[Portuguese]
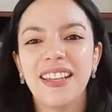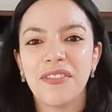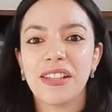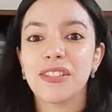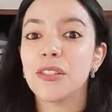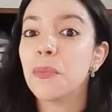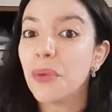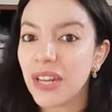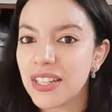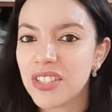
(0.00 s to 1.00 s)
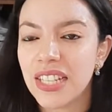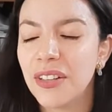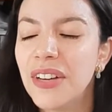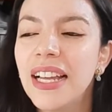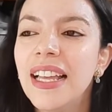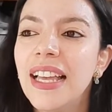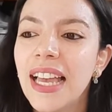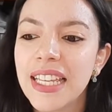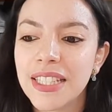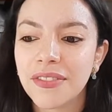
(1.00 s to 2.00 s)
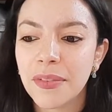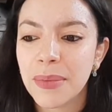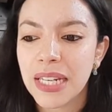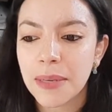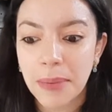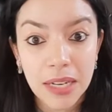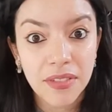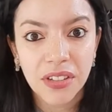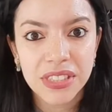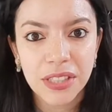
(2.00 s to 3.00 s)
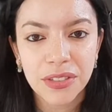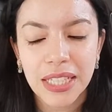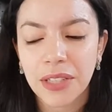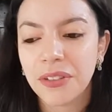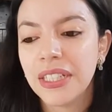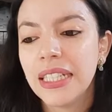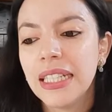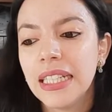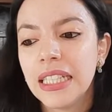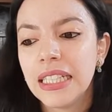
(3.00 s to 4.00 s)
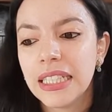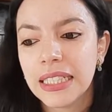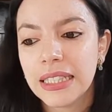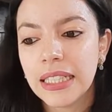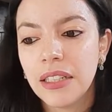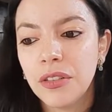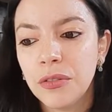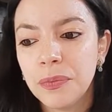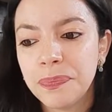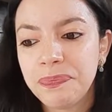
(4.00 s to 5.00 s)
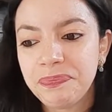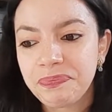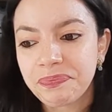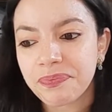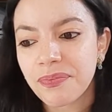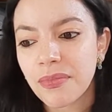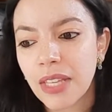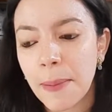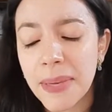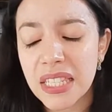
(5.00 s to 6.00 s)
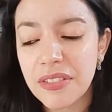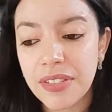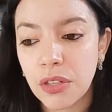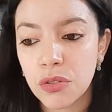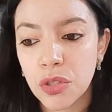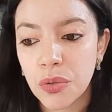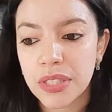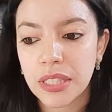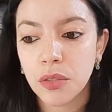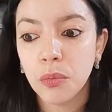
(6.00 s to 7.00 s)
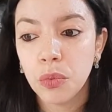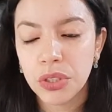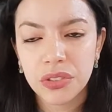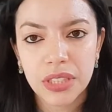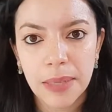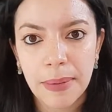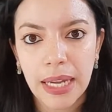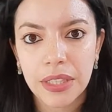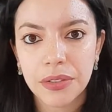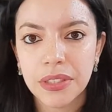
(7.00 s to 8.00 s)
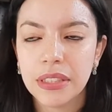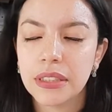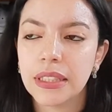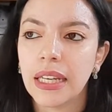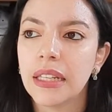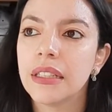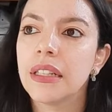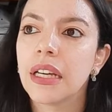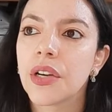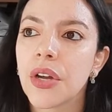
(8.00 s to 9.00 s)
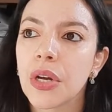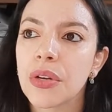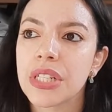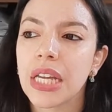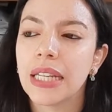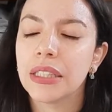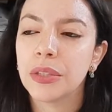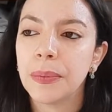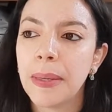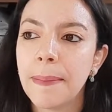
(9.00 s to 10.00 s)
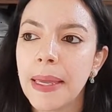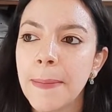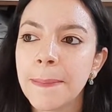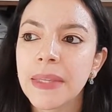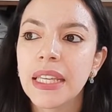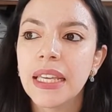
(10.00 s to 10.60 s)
Eu faço isso por gratidão essa família maravilhosa que eu tenho. Então, mas enfim, continua sendo muito trabalho, né? Agora com a chegada do bebê.